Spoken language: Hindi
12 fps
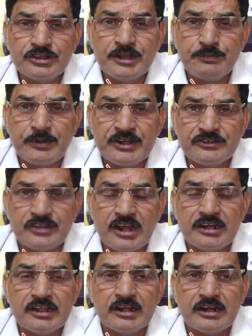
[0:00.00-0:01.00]
इतने
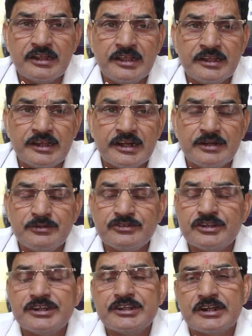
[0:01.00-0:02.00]
परेशान कर रहे हैं कि
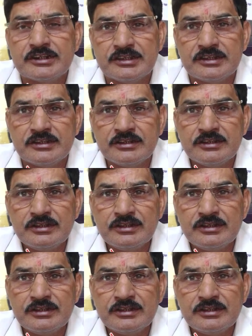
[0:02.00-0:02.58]
एडमिशन नहीं करते